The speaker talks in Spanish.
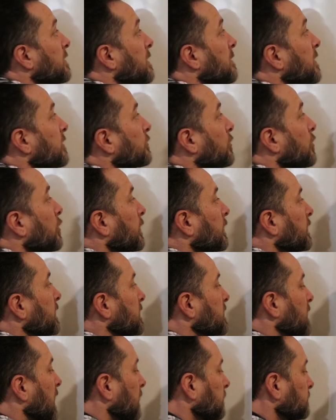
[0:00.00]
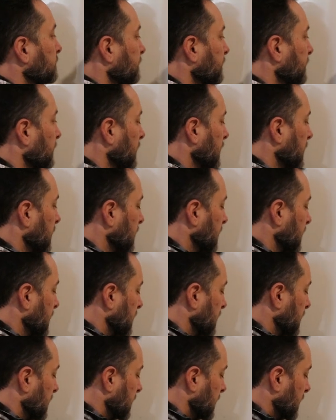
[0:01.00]
vea más gordita.
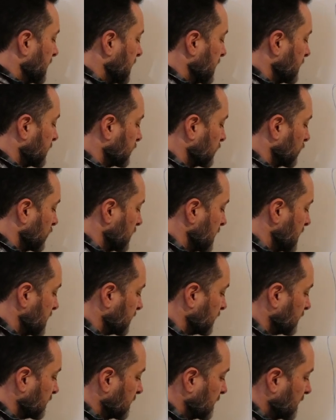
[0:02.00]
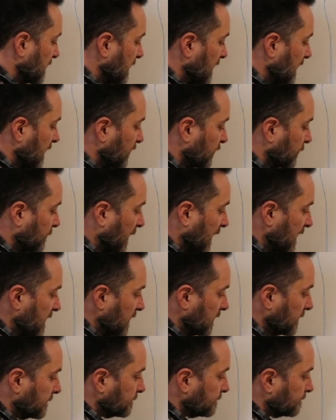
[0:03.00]
Esto es
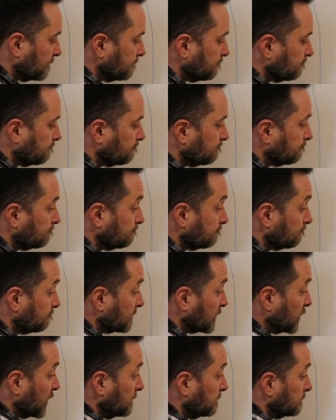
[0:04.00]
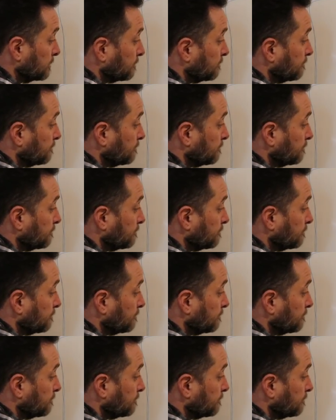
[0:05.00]
España. ¿Sí?